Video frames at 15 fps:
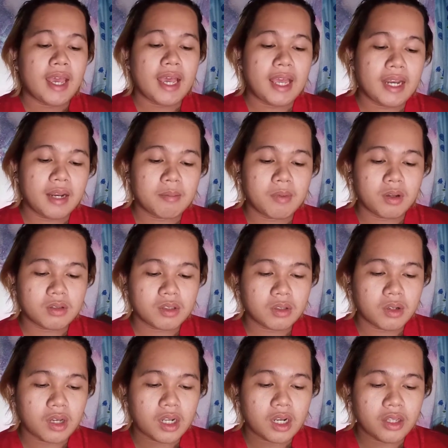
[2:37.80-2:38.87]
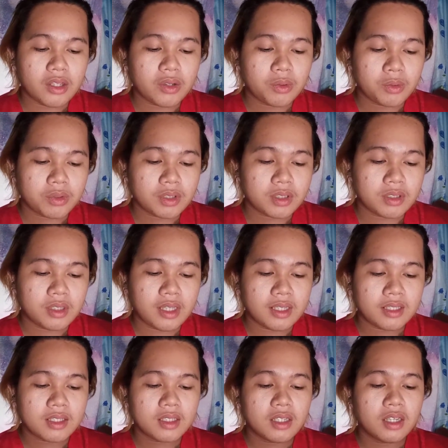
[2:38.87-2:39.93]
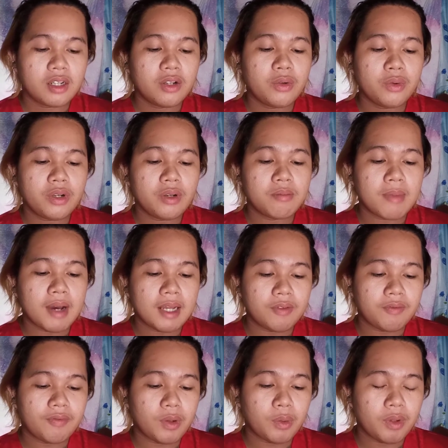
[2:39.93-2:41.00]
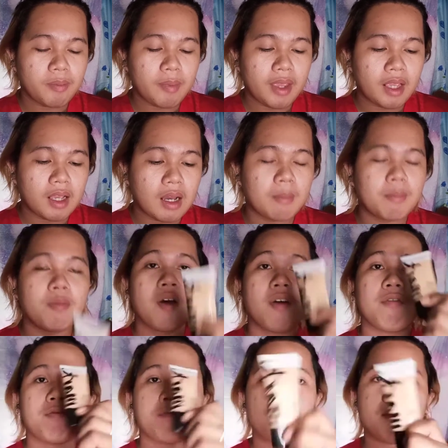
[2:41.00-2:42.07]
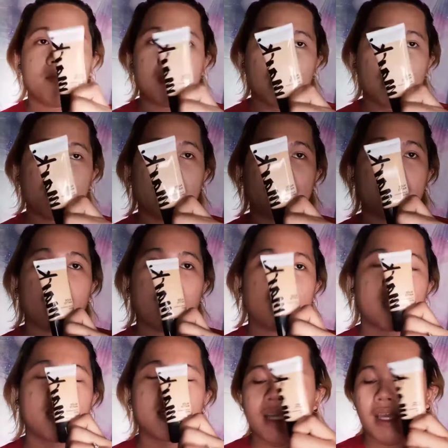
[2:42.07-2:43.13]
And I'm also gonna use this Nude Matte Fluid Makeup uh, by Mark.